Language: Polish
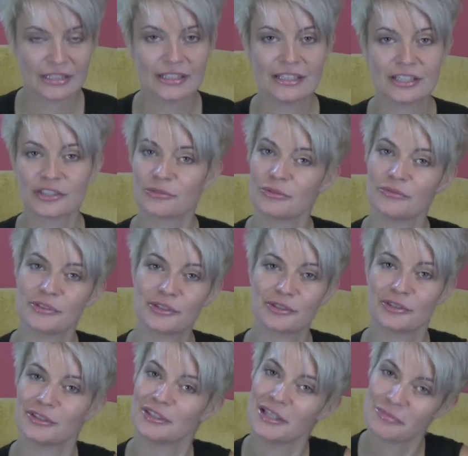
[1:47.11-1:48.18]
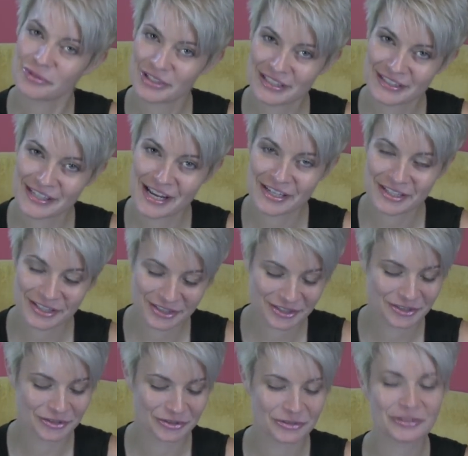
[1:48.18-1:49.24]
No ale żeby Wiktorii nie
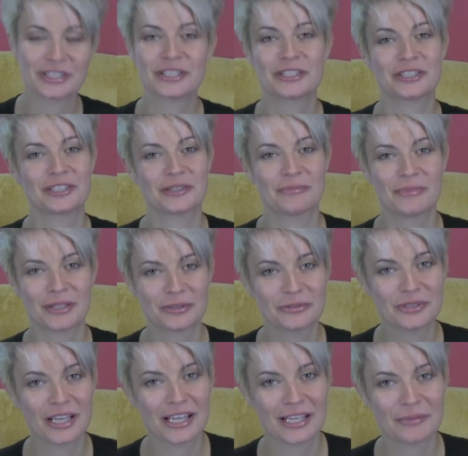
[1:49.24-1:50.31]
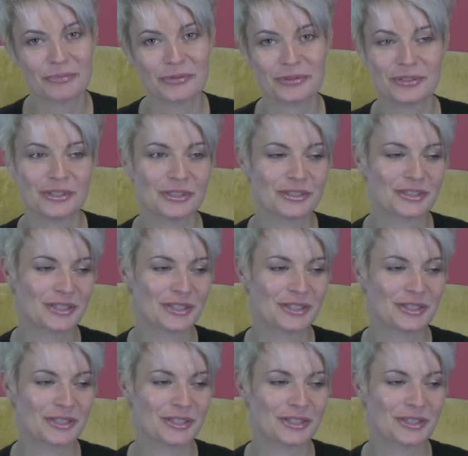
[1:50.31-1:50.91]
przestraszyć, to też się maluję i później,